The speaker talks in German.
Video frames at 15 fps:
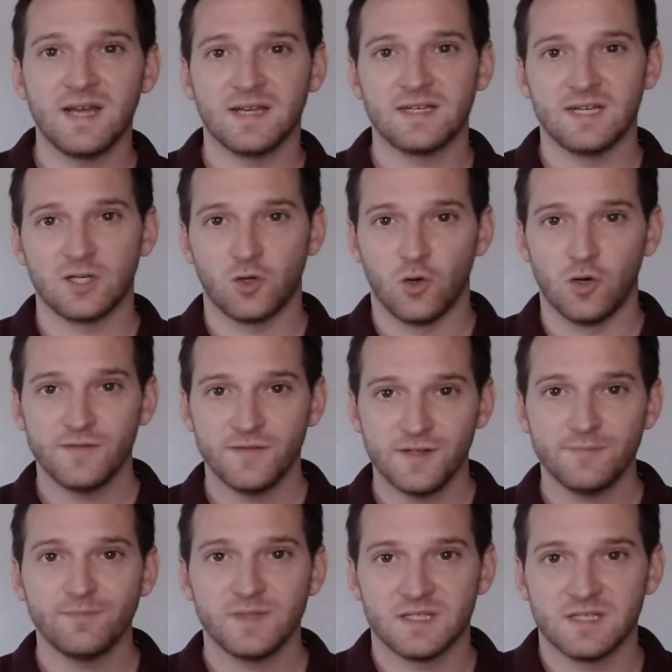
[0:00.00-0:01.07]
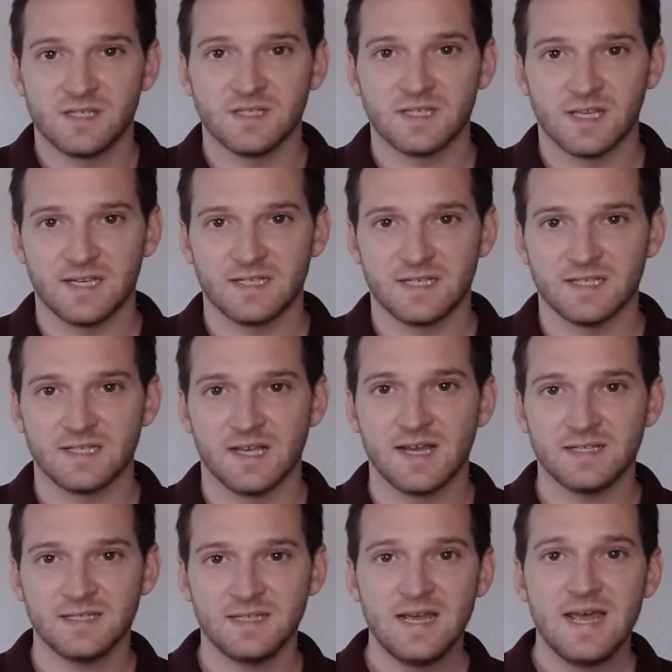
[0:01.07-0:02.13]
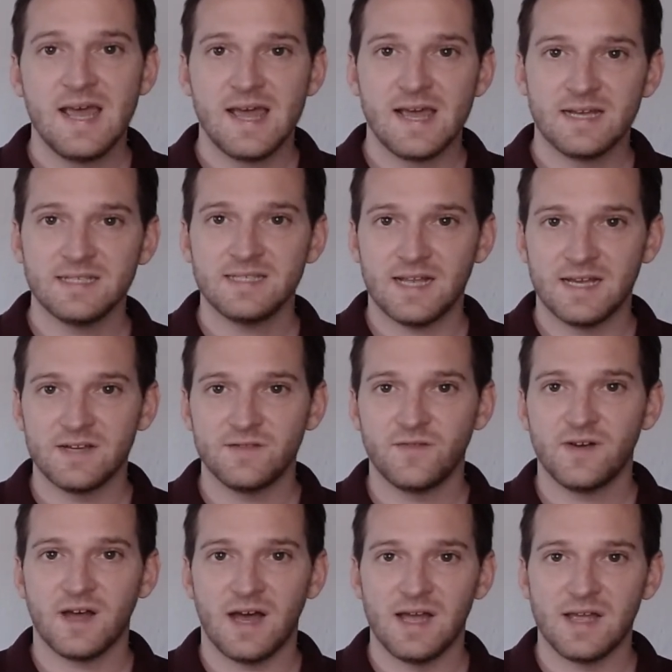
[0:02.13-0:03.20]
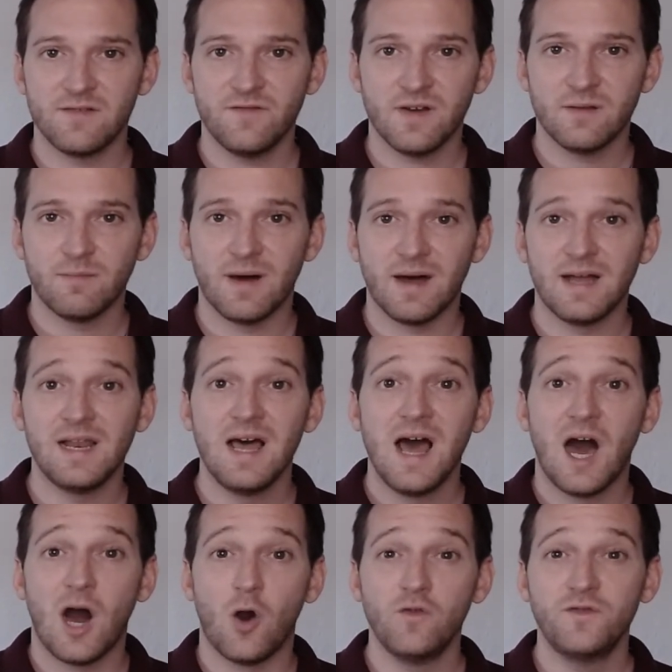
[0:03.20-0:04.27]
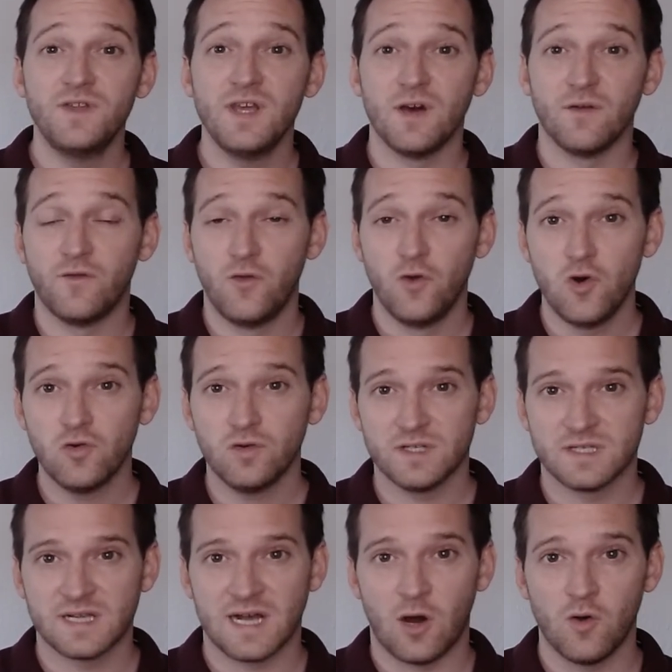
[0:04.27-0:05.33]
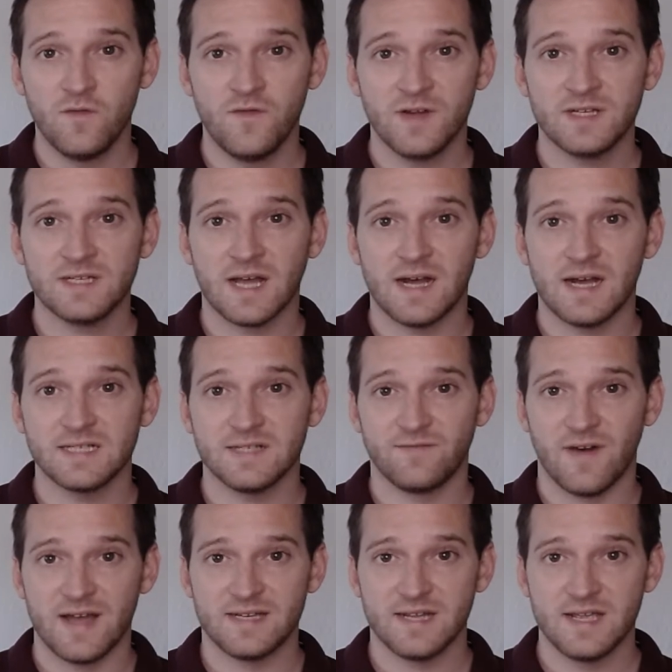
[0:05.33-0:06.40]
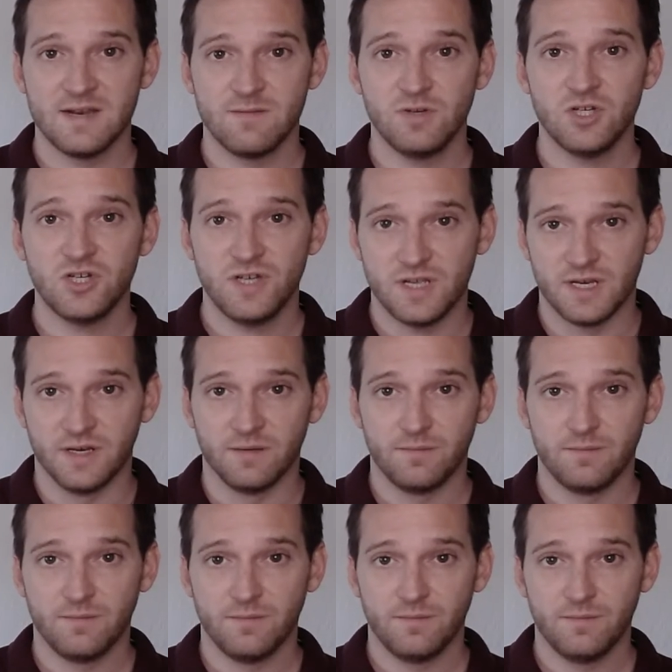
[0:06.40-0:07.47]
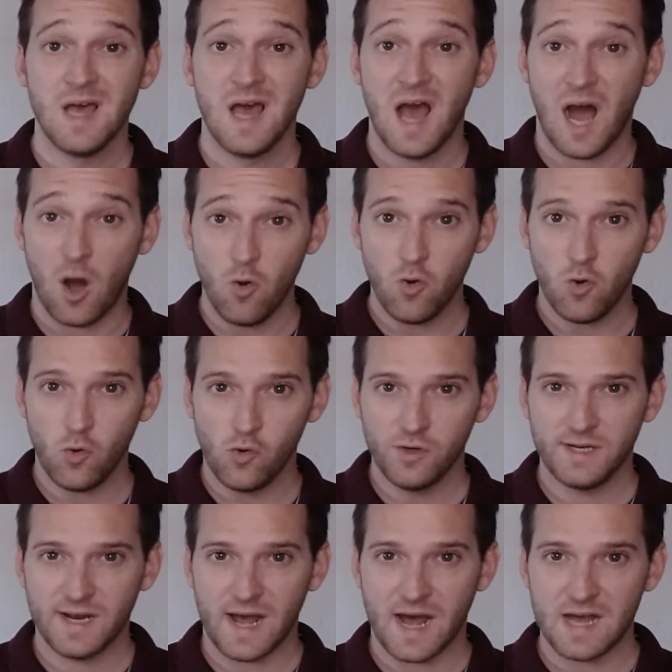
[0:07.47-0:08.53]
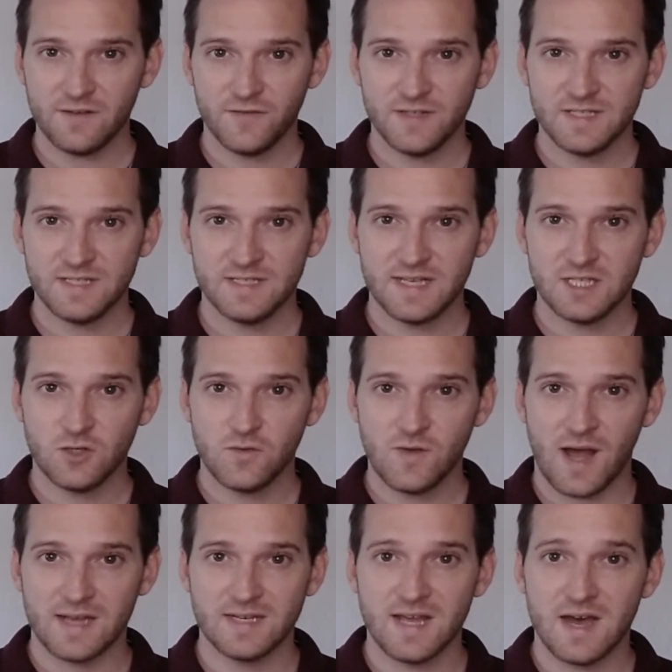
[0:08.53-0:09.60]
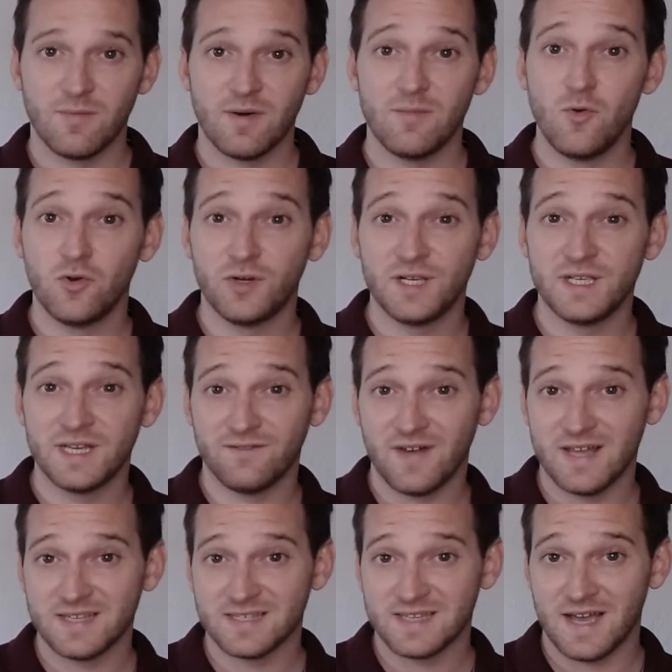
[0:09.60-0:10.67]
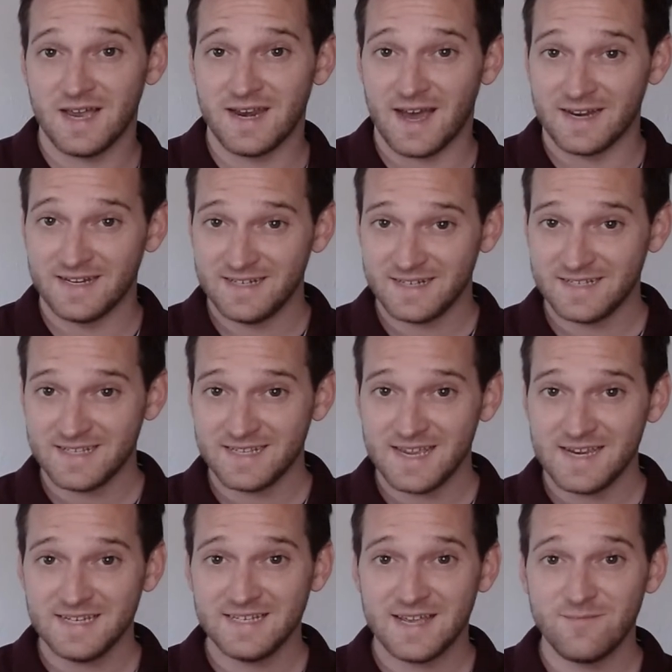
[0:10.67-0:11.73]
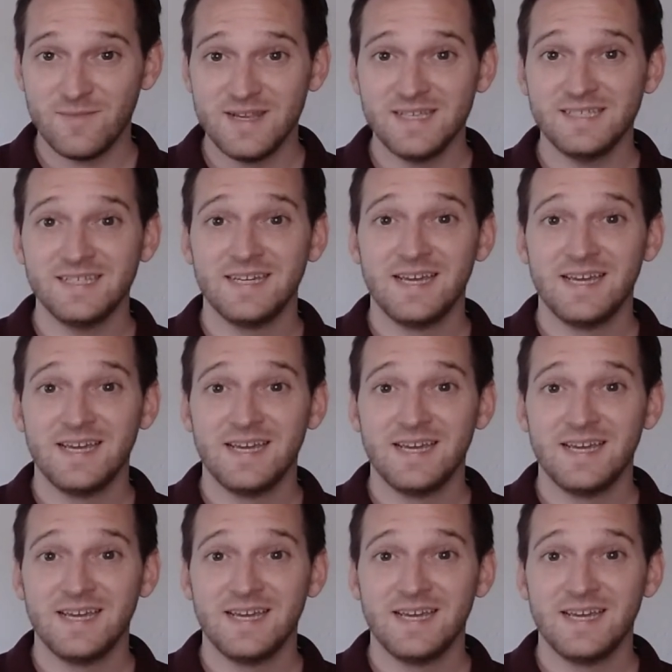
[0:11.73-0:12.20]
der Käufer, das ist das Recht, das er hat, erst einfach einfach mal auf die Erfüllung des Kaufvertrags weiterhin bestehen. Auch ohne Nachfristsetzung hat er aber möglicherweise ein anderes Recht, nämlich